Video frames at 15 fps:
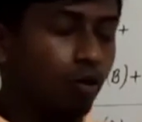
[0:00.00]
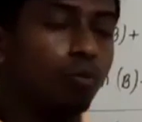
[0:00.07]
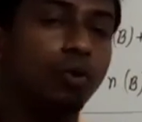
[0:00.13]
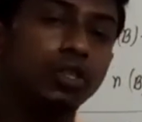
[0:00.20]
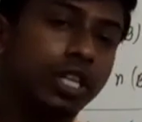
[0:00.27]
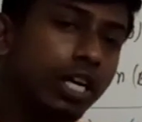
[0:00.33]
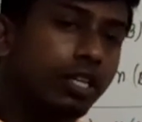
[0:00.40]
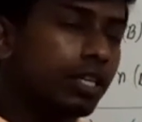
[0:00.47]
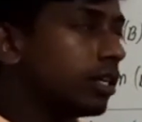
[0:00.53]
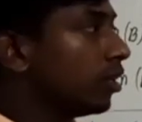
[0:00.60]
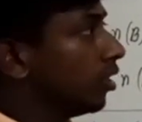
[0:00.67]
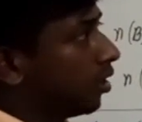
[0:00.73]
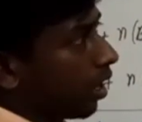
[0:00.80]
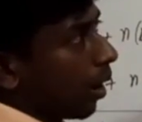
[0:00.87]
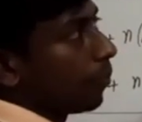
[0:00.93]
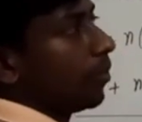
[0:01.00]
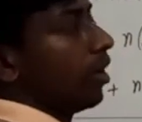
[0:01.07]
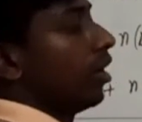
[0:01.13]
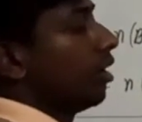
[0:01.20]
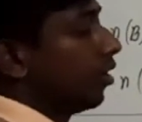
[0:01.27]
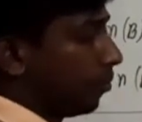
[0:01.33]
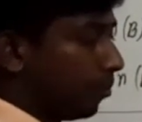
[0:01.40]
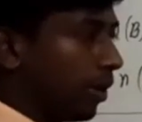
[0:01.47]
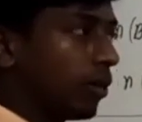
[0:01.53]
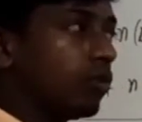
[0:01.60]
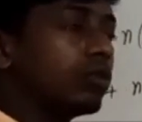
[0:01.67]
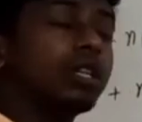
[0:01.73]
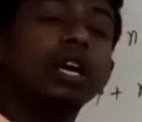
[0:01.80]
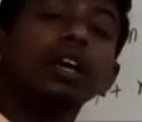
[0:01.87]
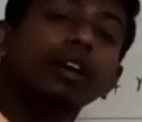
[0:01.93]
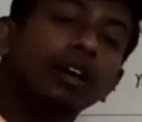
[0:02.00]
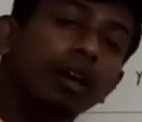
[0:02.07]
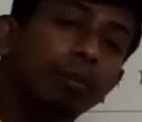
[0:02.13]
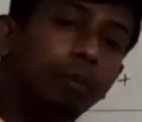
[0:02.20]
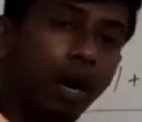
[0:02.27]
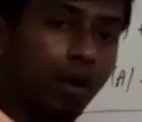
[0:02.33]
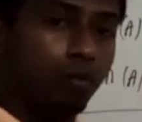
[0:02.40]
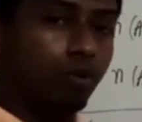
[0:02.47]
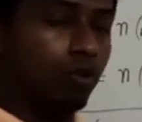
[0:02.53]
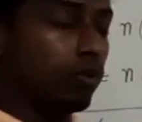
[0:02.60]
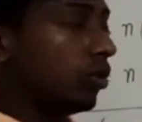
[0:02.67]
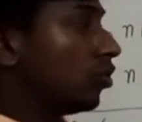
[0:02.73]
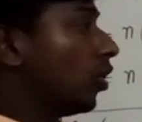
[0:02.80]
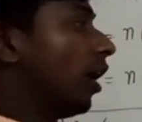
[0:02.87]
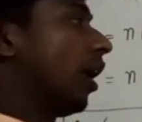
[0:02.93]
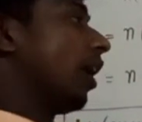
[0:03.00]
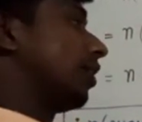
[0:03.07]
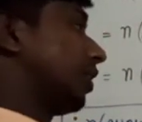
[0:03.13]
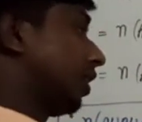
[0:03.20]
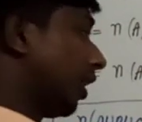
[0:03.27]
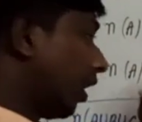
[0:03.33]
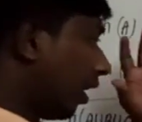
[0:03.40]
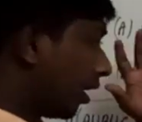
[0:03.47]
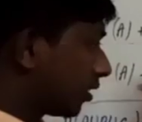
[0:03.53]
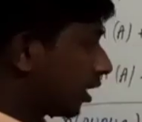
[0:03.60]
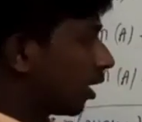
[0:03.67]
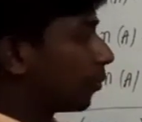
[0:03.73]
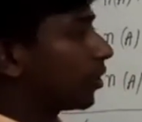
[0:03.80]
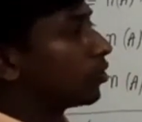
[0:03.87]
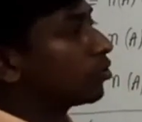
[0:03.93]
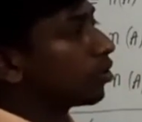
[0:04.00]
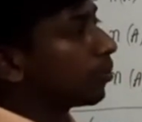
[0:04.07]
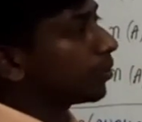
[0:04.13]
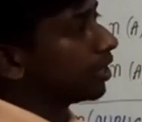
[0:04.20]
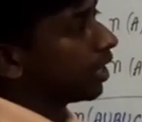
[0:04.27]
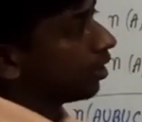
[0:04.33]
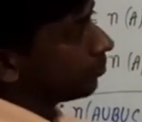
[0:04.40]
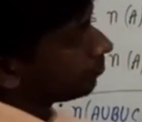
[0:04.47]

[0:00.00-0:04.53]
উপসেট আমরা বের করতে পারবো তো আজকের লেকচার আপাতত আমাদের